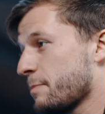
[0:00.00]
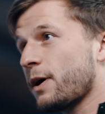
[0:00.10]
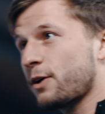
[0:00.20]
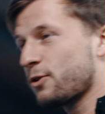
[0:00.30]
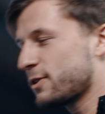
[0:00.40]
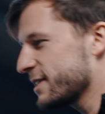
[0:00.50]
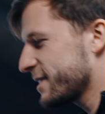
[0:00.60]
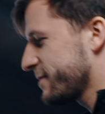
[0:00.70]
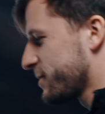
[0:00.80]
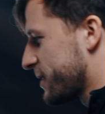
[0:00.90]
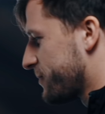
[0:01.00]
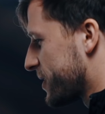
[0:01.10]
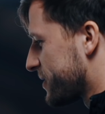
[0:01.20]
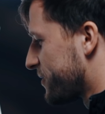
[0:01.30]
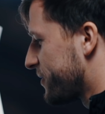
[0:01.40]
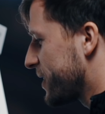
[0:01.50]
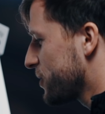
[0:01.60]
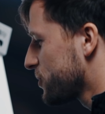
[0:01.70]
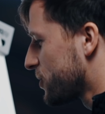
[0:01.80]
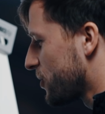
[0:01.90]
Pachonik, mit dem war ich in
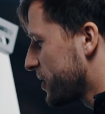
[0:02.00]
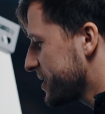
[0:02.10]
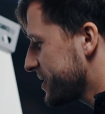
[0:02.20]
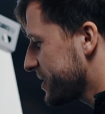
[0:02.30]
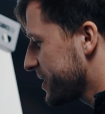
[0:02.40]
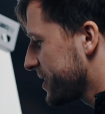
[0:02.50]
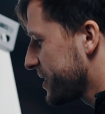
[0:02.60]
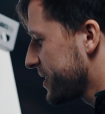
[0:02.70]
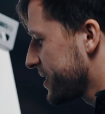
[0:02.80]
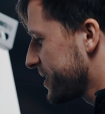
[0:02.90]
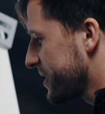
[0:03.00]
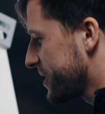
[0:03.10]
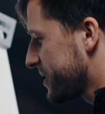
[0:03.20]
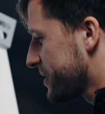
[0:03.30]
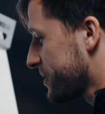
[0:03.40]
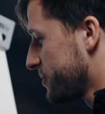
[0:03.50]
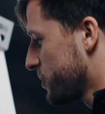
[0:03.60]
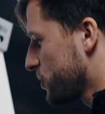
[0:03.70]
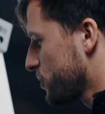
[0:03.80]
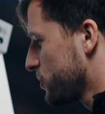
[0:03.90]
Venlo in Holland. Das ist immer
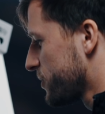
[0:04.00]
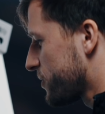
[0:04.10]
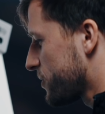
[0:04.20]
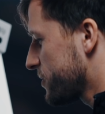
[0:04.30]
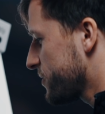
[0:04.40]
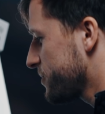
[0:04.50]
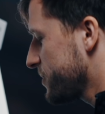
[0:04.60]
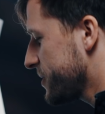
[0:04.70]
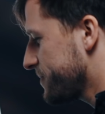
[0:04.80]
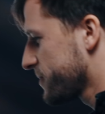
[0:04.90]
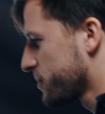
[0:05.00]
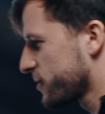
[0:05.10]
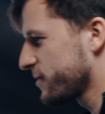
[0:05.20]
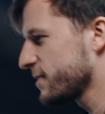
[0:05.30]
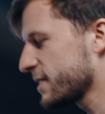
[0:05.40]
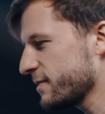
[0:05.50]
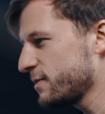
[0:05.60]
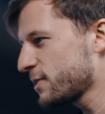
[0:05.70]
noch ein guter Freund von mir, wir haben noch sehr viel